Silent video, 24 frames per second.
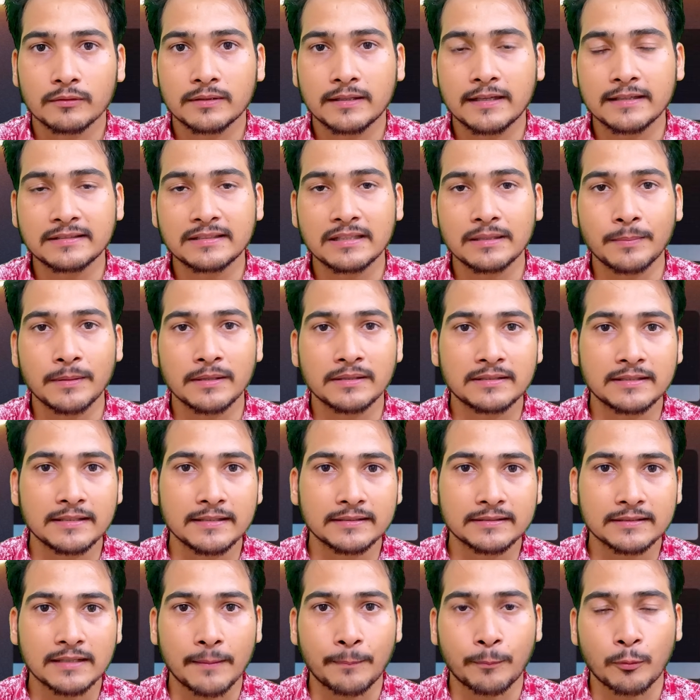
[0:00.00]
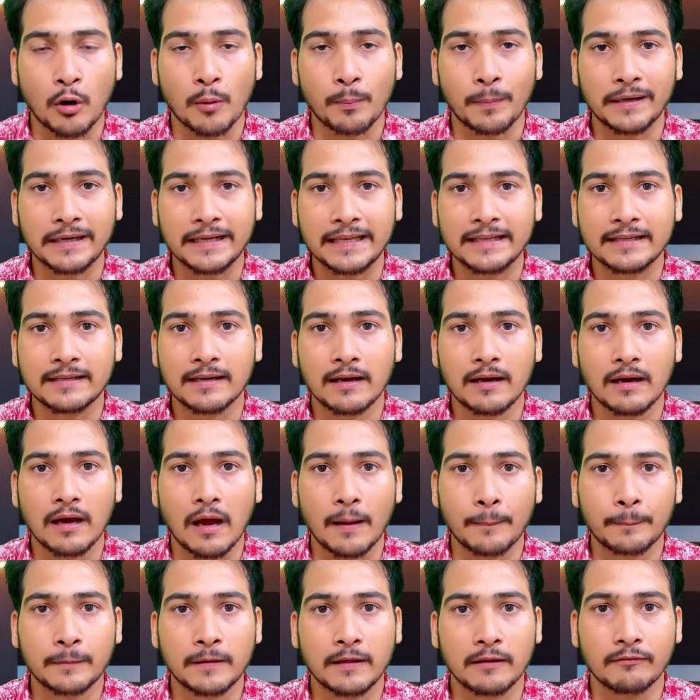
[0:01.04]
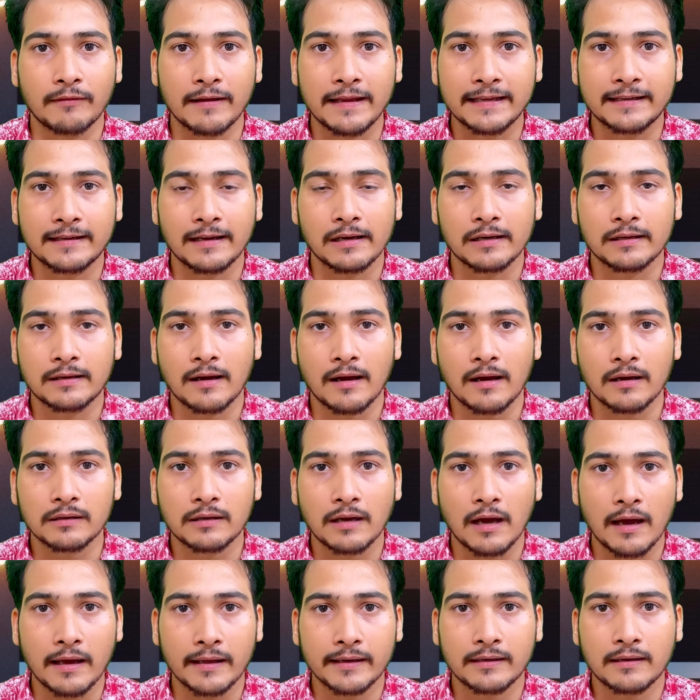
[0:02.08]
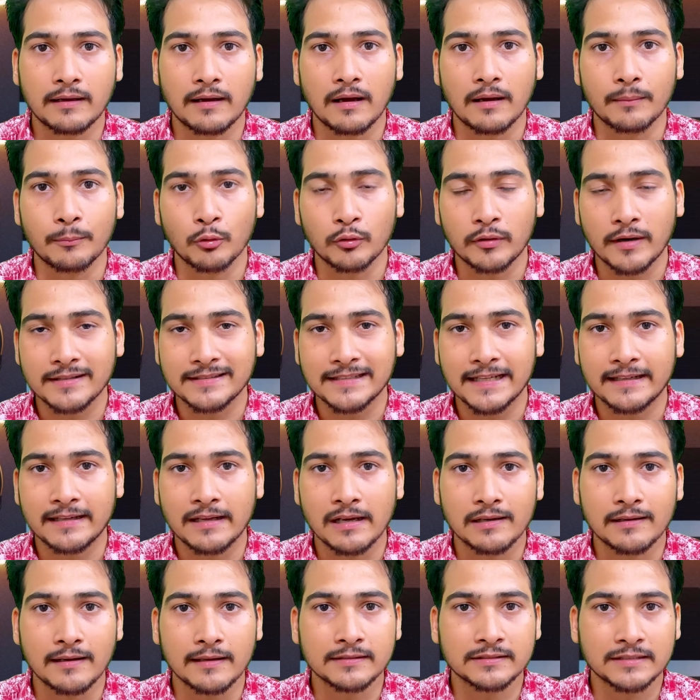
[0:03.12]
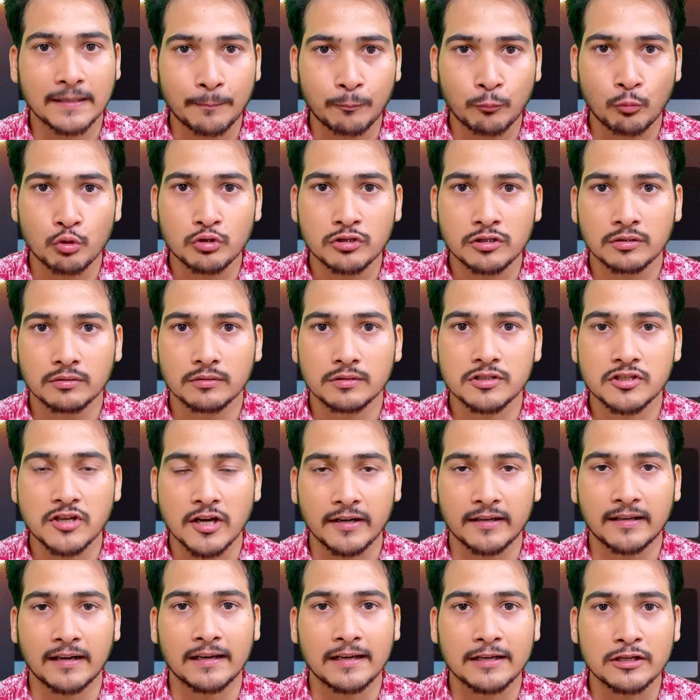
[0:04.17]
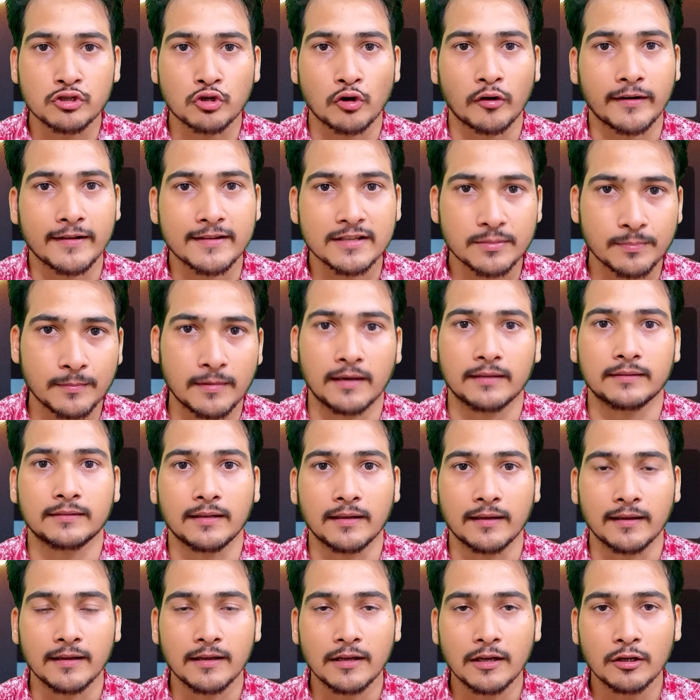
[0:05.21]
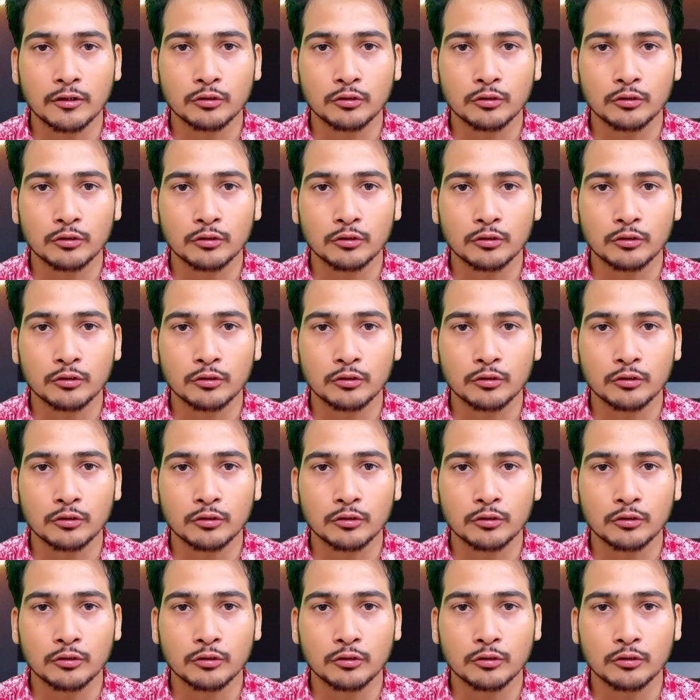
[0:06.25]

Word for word: किसी भी चीज़ का प्रॉपर्टी का आपके व्हीकल का कार का मोटरसाइकिल का सब कुछ जनरल इंश्योरेंस में आता है